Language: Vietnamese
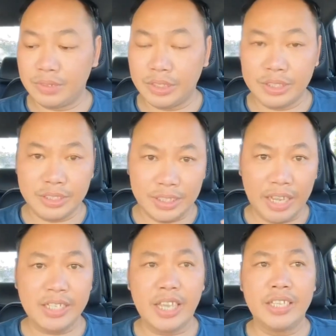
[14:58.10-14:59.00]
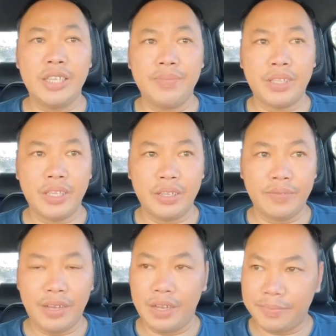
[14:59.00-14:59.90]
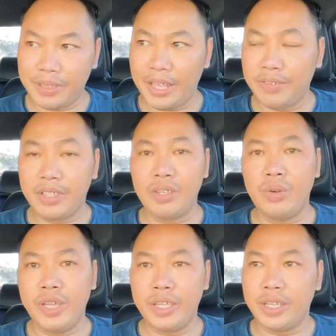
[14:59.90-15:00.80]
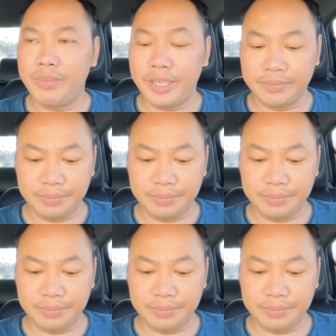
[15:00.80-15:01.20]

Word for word: có sẵn sàng dùm tiền và hợp tác với chính quyền nha các bạn